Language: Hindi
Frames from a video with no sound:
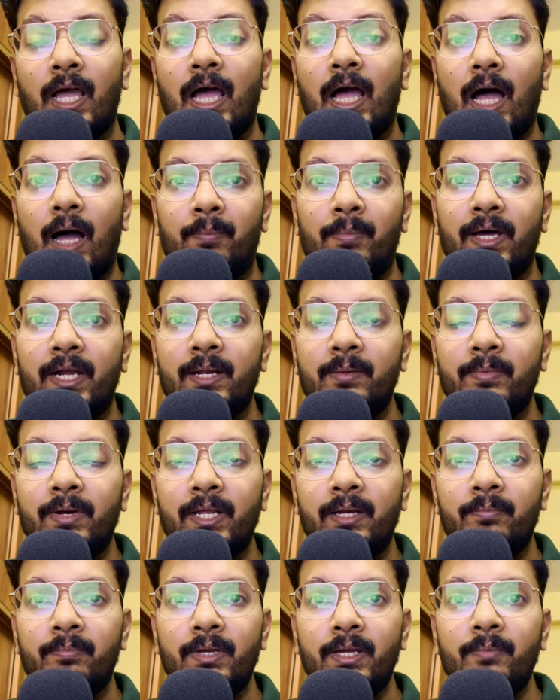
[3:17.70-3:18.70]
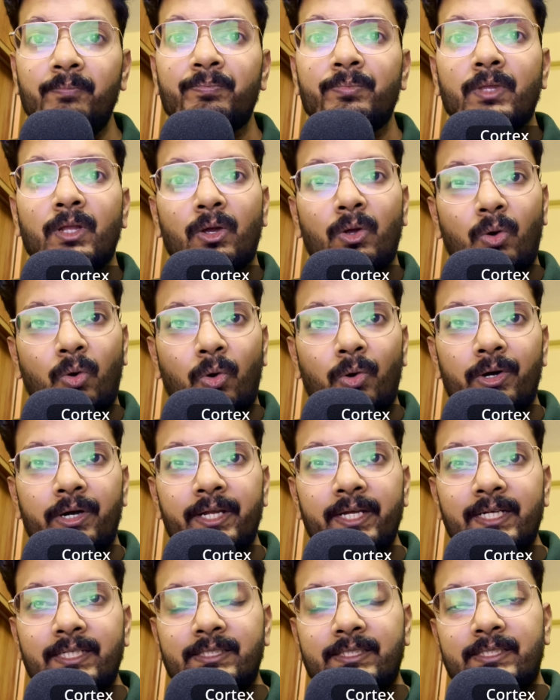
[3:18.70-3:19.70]
हमारे ब्रेन में
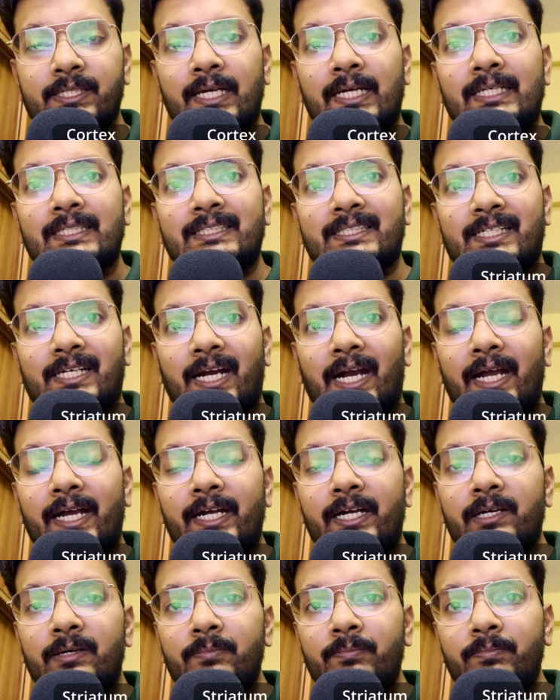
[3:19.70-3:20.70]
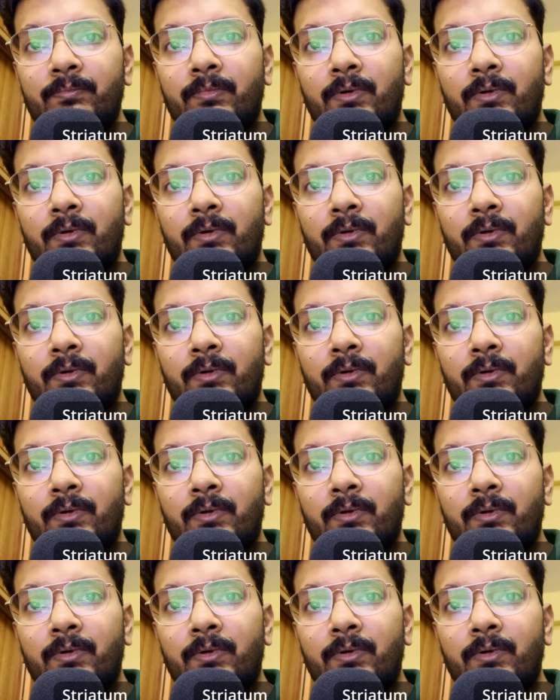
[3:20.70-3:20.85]
कॉर्टेक्स स्ट्राइटम